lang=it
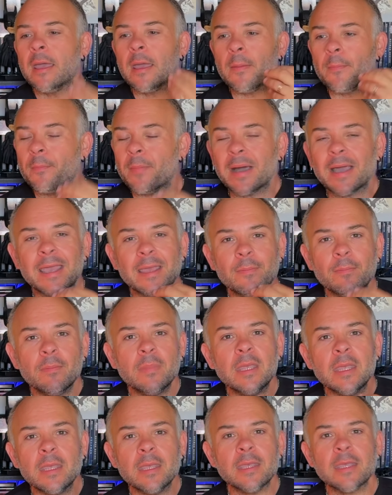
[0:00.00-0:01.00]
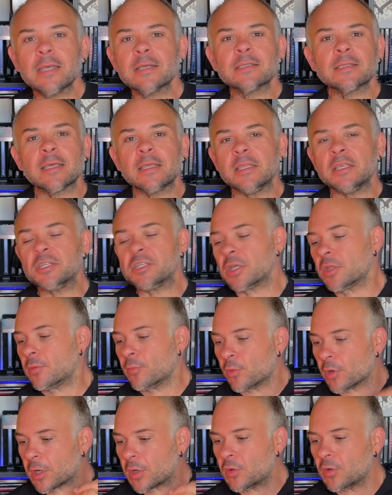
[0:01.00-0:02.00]
ma che minchia stai dicendo
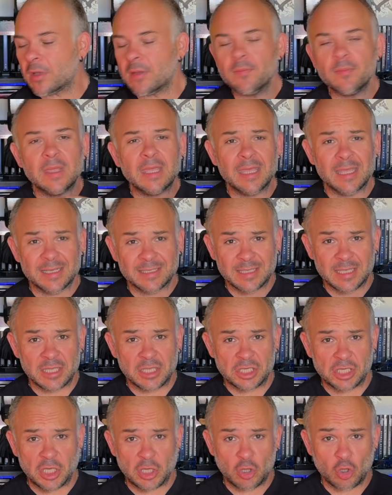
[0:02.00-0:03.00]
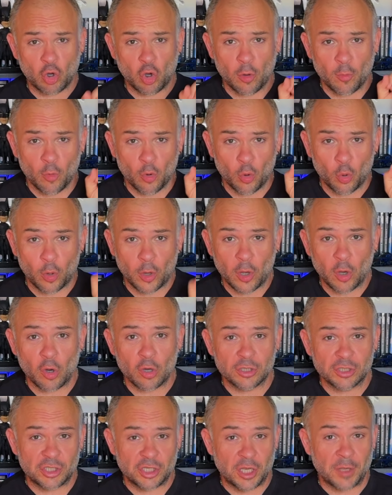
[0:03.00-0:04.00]
Moreno, che minchia stai dicendo? Comunque
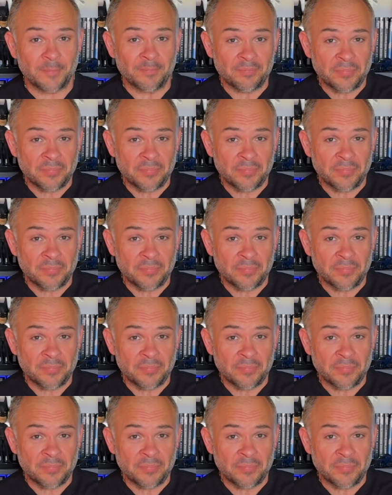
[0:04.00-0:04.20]
oggi